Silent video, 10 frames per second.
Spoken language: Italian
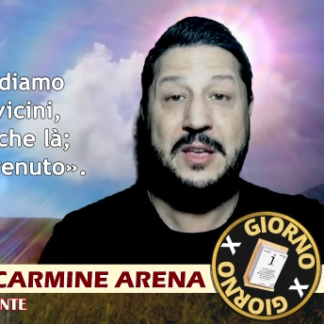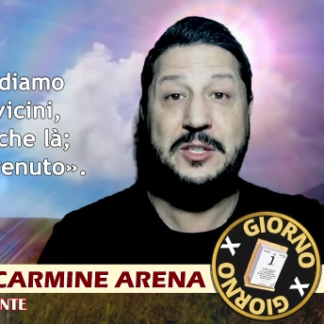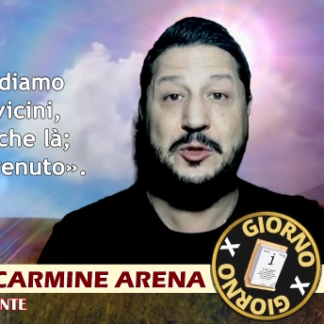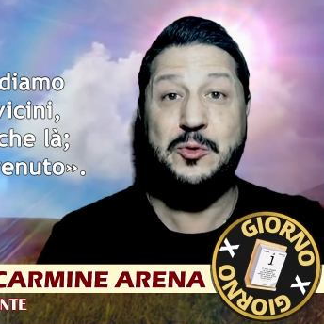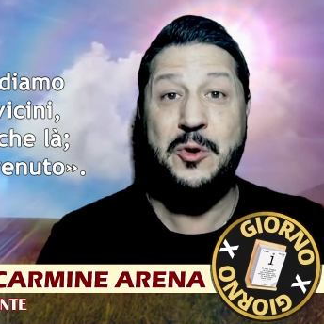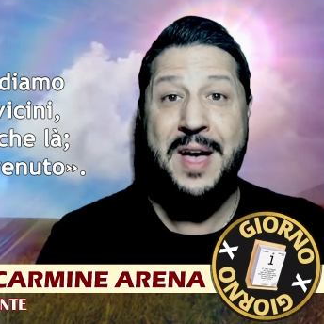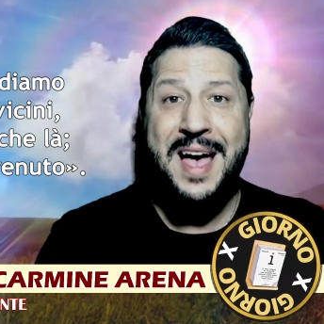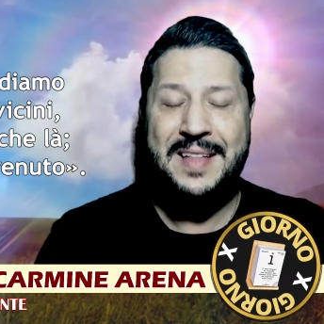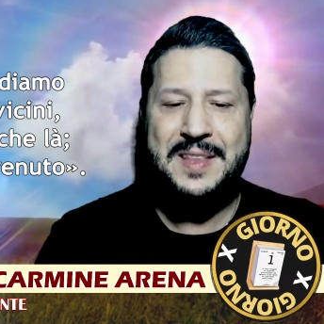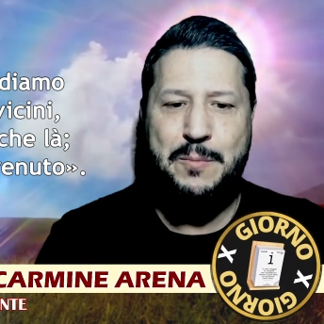Gesù
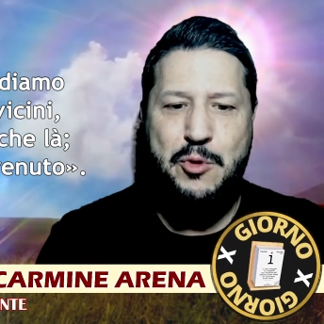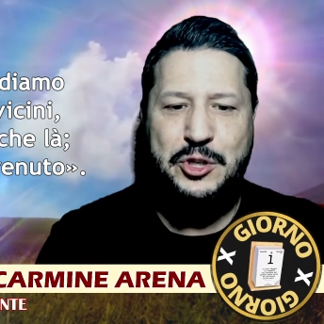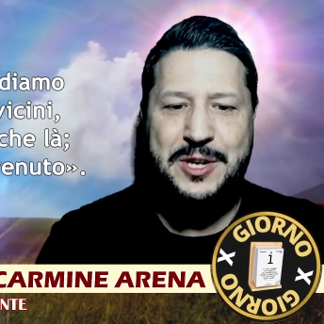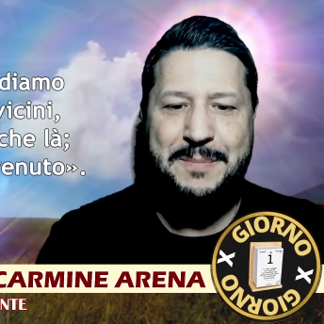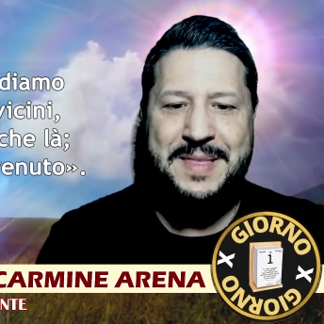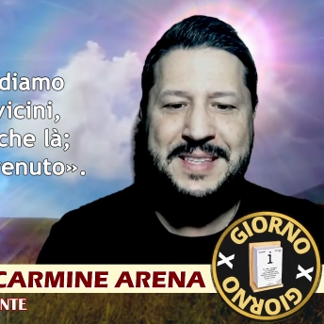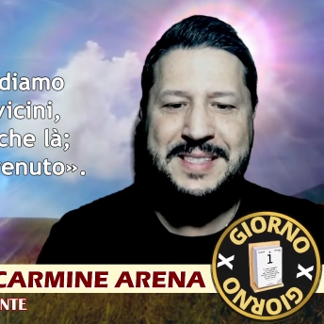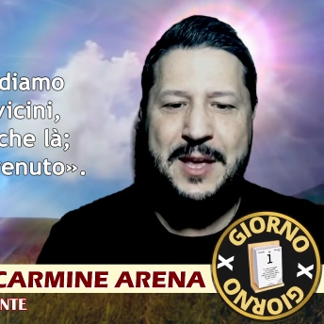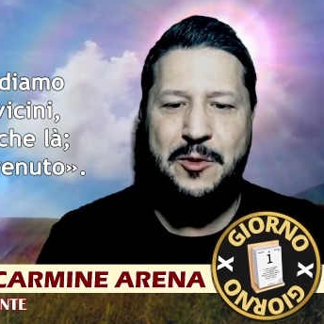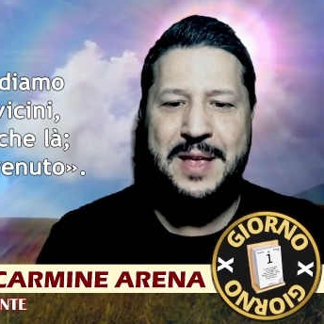attribuisce al
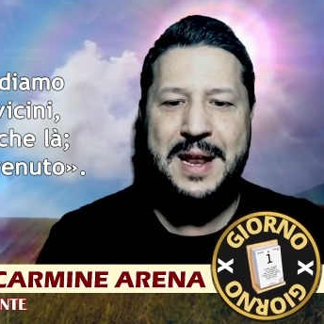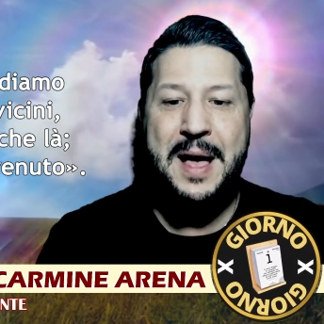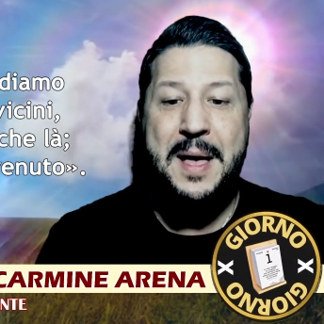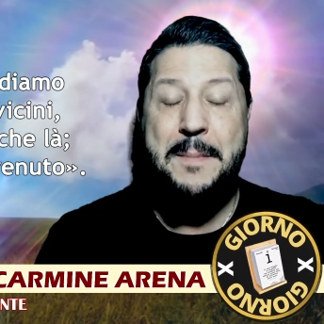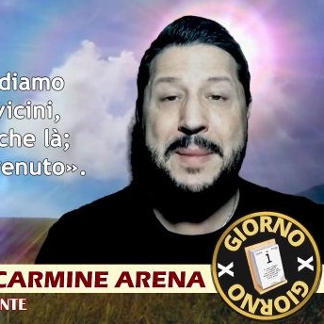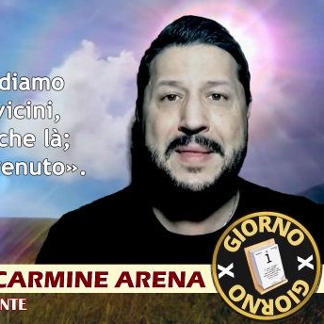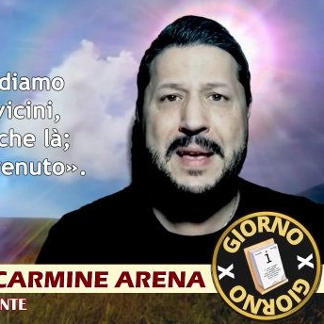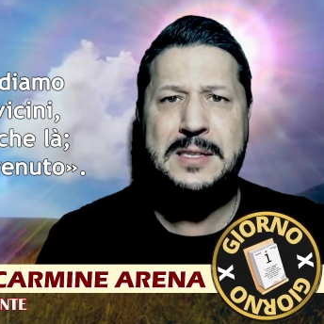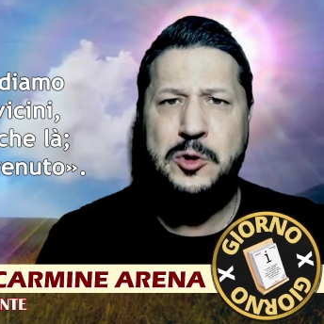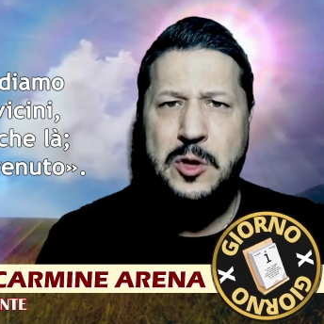ministero della
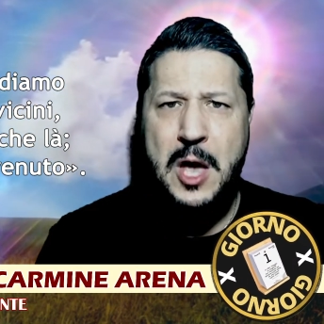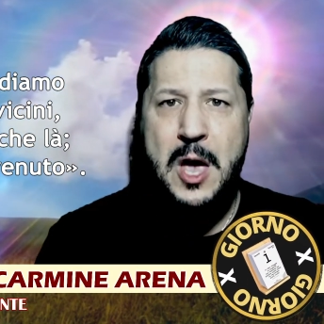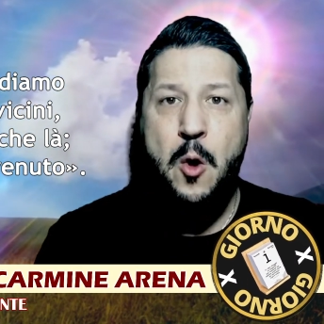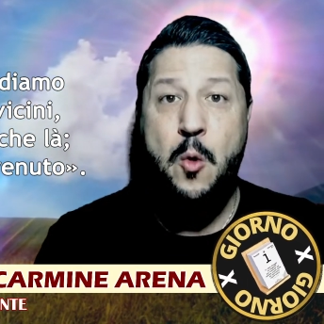predicazione